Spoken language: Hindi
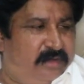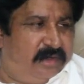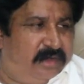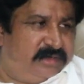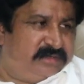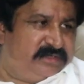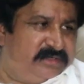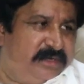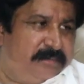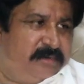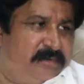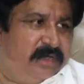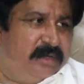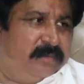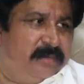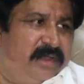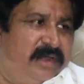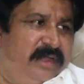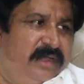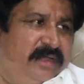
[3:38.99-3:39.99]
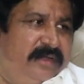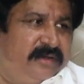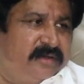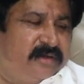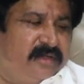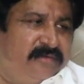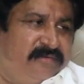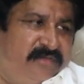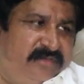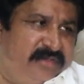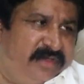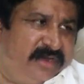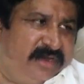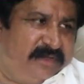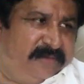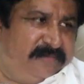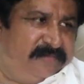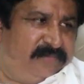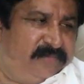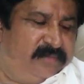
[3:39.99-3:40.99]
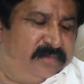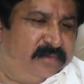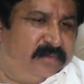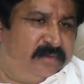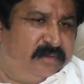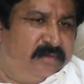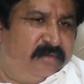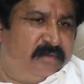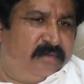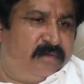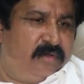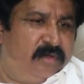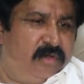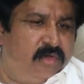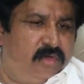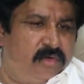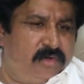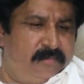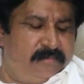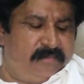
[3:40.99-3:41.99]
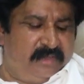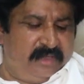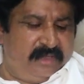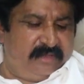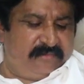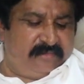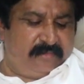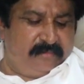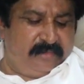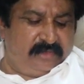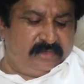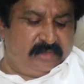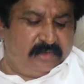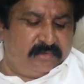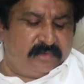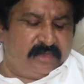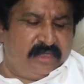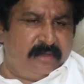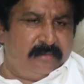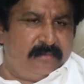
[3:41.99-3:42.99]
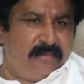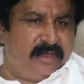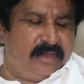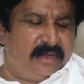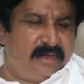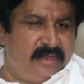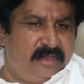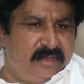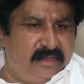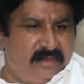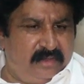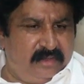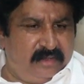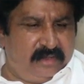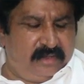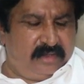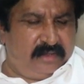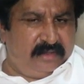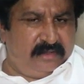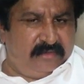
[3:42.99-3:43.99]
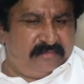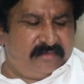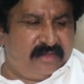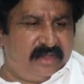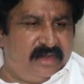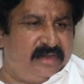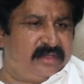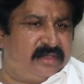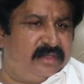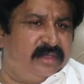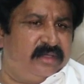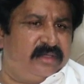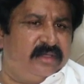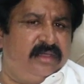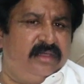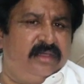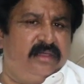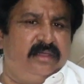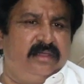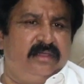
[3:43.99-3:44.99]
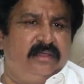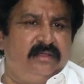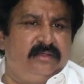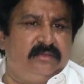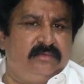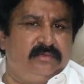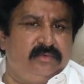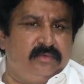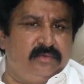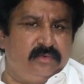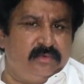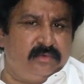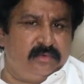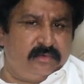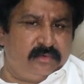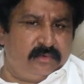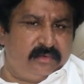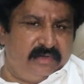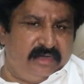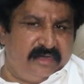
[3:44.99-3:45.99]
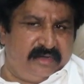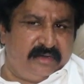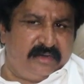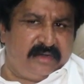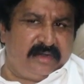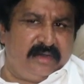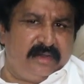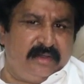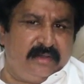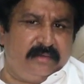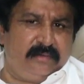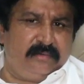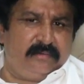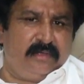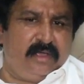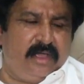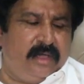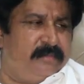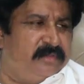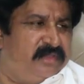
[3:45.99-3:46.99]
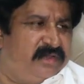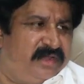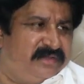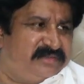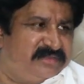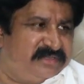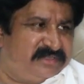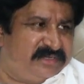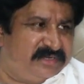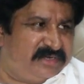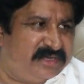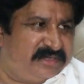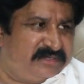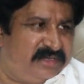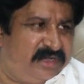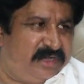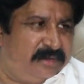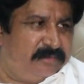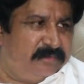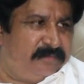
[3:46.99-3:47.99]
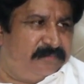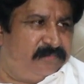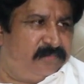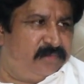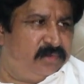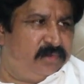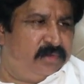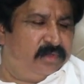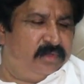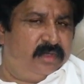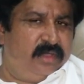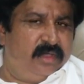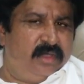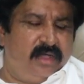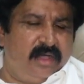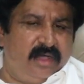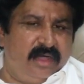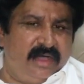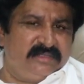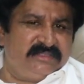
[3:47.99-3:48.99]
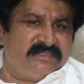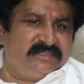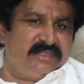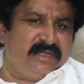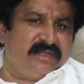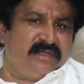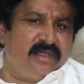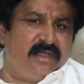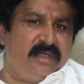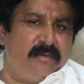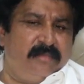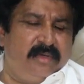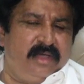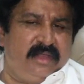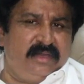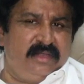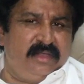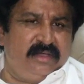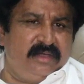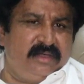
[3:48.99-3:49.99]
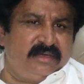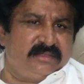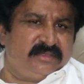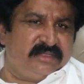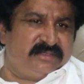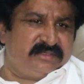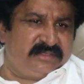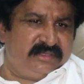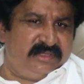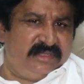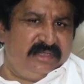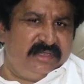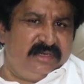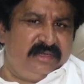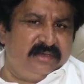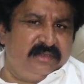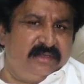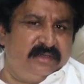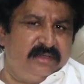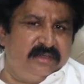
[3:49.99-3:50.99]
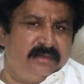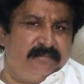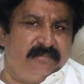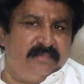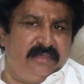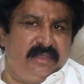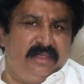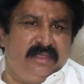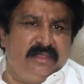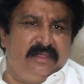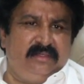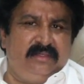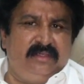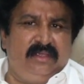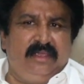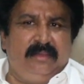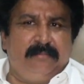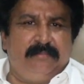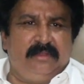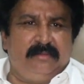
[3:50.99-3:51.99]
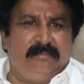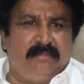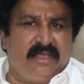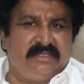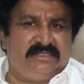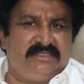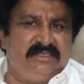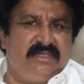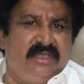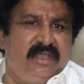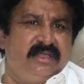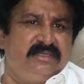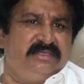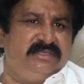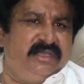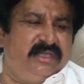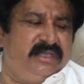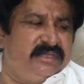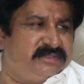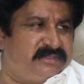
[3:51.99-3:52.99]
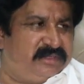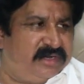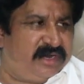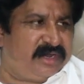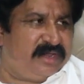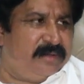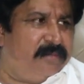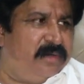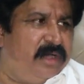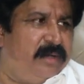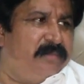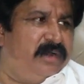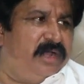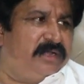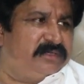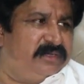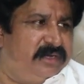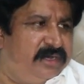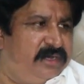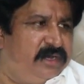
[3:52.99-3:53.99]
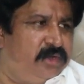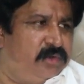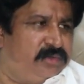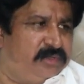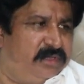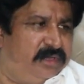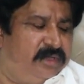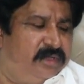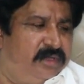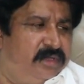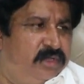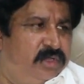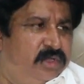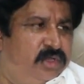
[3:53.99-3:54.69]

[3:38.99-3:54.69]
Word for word: खान साहब का हमारे लीडर का विजन है और मैं समझता हूँ कि हमारे इस हलके के जो लीडर हैं हामद नासर चटा साहब आज तक हमारी अगर तहसील में ये बदमाशियाँ ये इस तरह के मामला नहीं ना होते